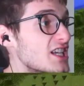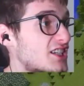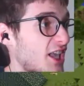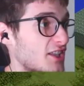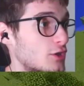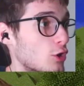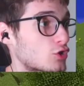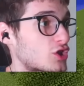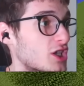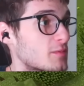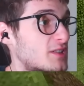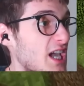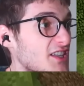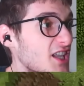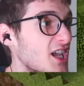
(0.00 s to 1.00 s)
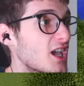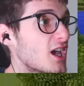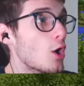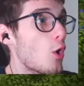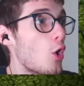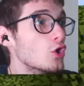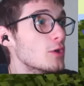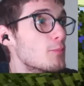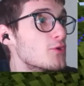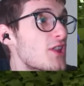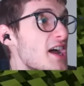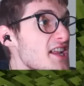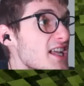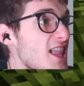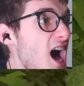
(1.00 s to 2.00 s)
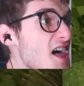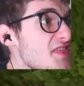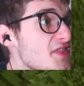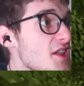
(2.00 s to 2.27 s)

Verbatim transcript: kedi dostlarım kedi. Oğlum bunlar ne lan?